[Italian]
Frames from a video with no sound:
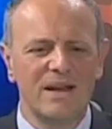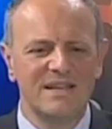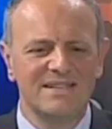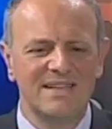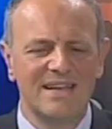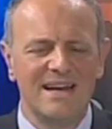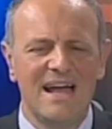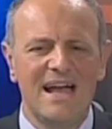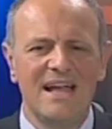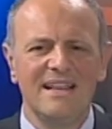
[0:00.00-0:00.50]

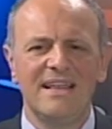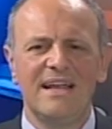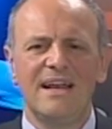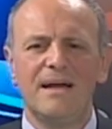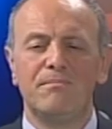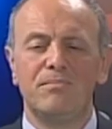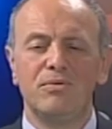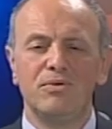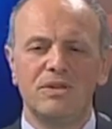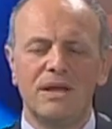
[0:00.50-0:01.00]
serata.
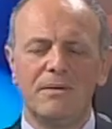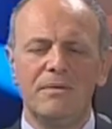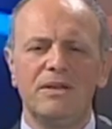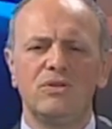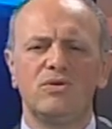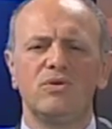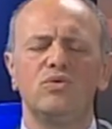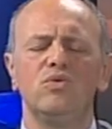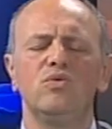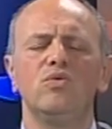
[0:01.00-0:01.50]

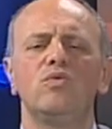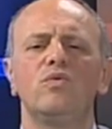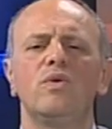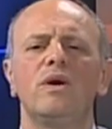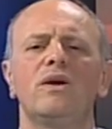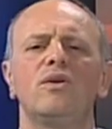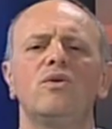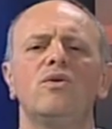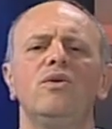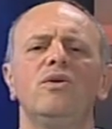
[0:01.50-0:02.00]
L'appuntamento
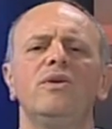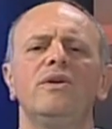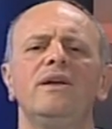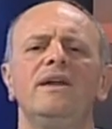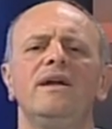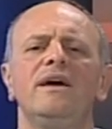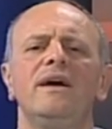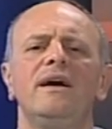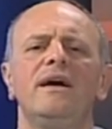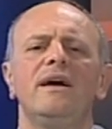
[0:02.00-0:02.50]
dunque con
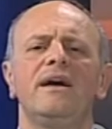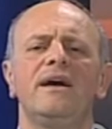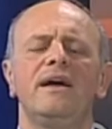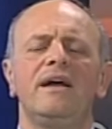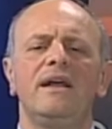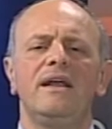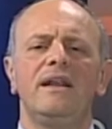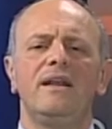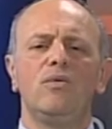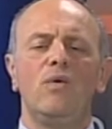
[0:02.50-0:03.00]

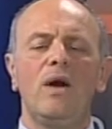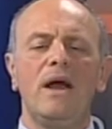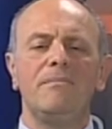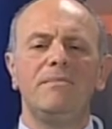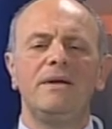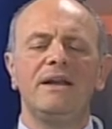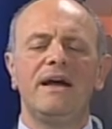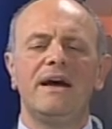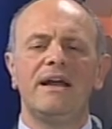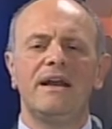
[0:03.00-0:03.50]
eh, il
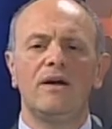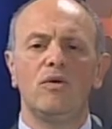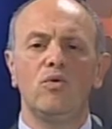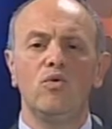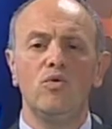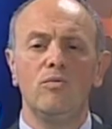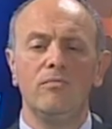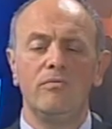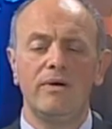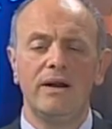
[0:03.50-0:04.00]
webinar
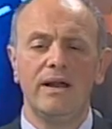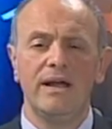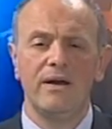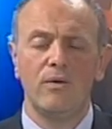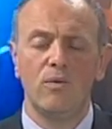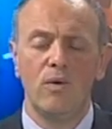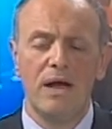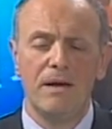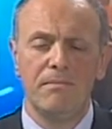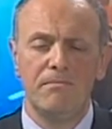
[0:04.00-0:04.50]
Umbre
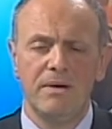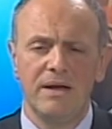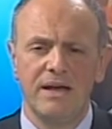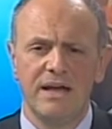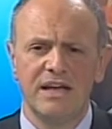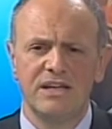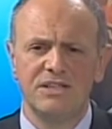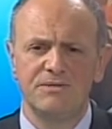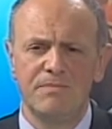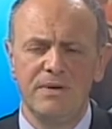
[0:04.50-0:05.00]
Web
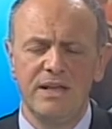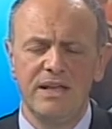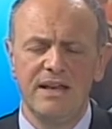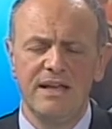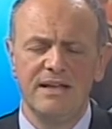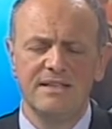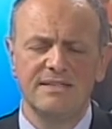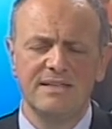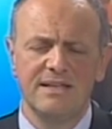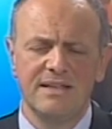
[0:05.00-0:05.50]

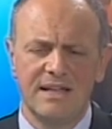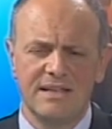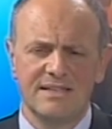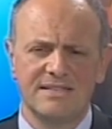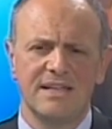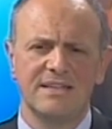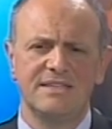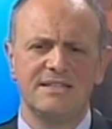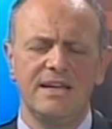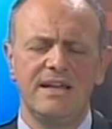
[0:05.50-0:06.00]
Experience da
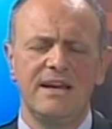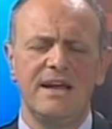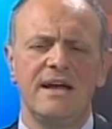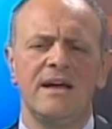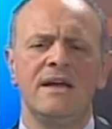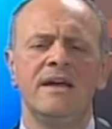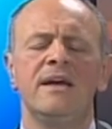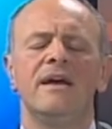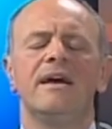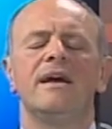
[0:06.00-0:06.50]
stasera
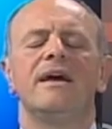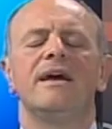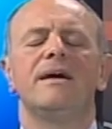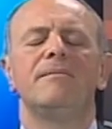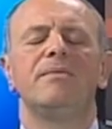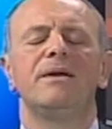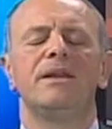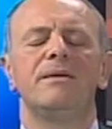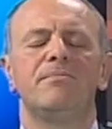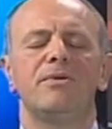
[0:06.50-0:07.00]
eh,
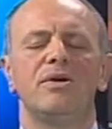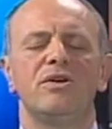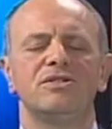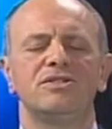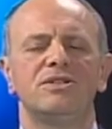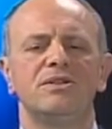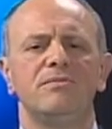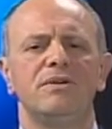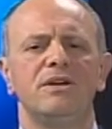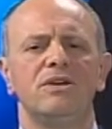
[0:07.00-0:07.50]
per i
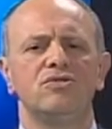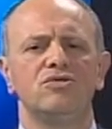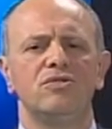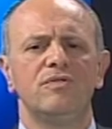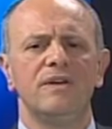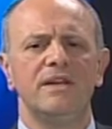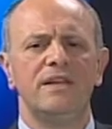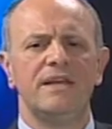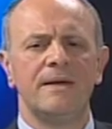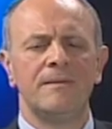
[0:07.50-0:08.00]
prossimi
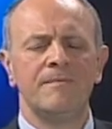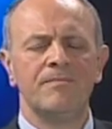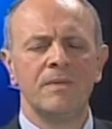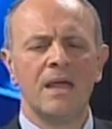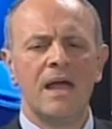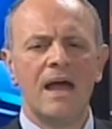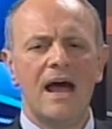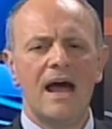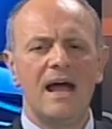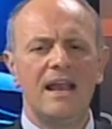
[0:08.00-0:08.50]
giovedì
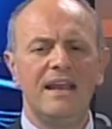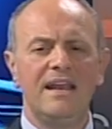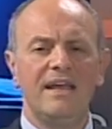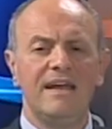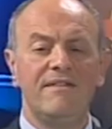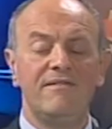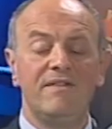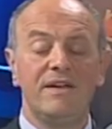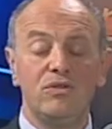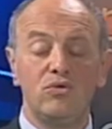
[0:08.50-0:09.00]

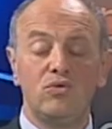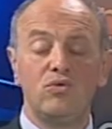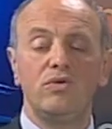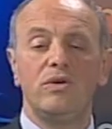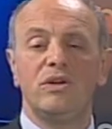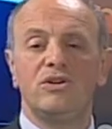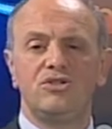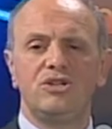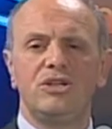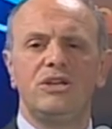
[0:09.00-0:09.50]
alle
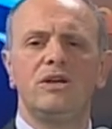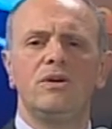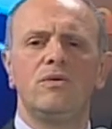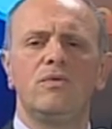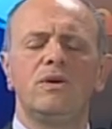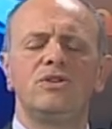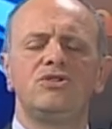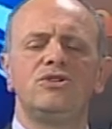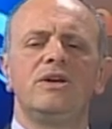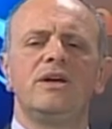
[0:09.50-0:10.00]

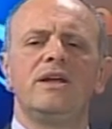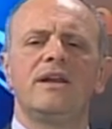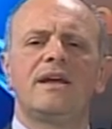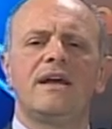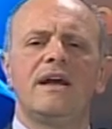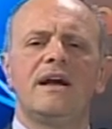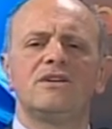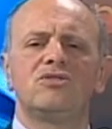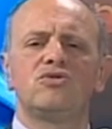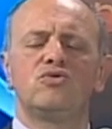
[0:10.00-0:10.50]
21.05
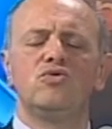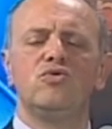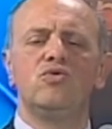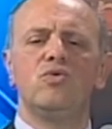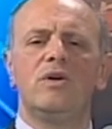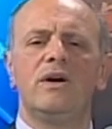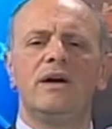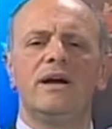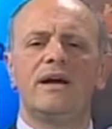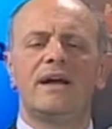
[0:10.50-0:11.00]
circa su
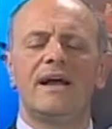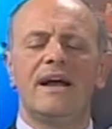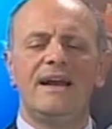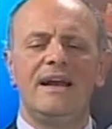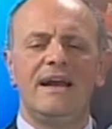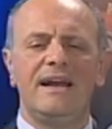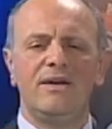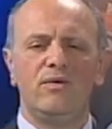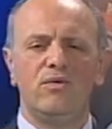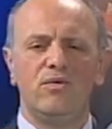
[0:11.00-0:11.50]
eh,
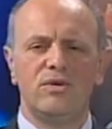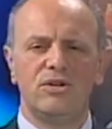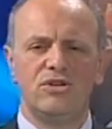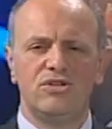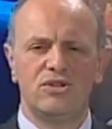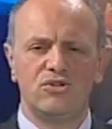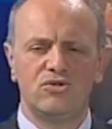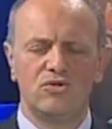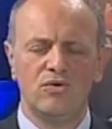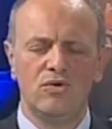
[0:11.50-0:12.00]
Canale
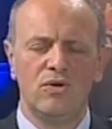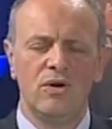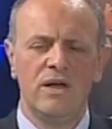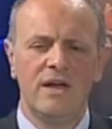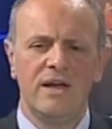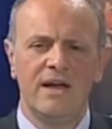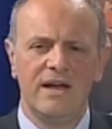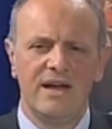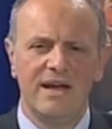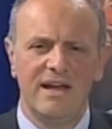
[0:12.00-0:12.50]
11, su
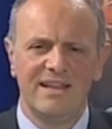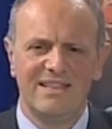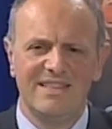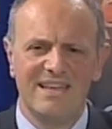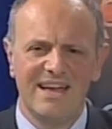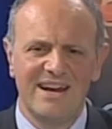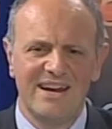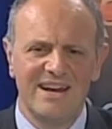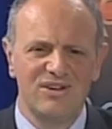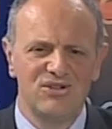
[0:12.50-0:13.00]
eh,
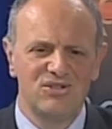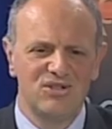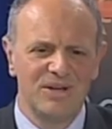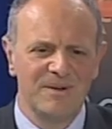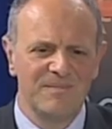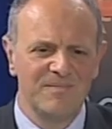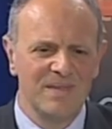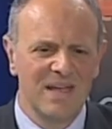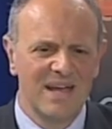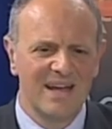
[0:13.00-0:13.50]
TRG.
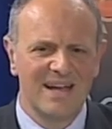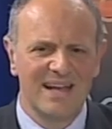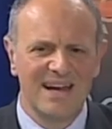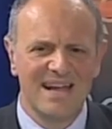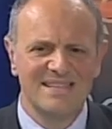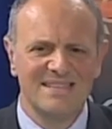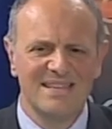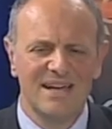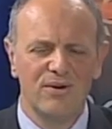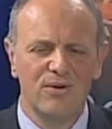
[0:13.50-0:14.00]

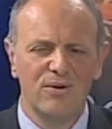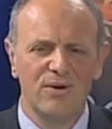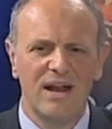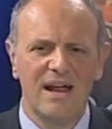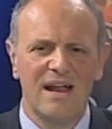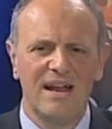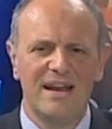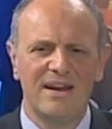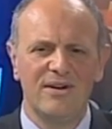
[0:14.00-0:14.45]
Grazie ancora alla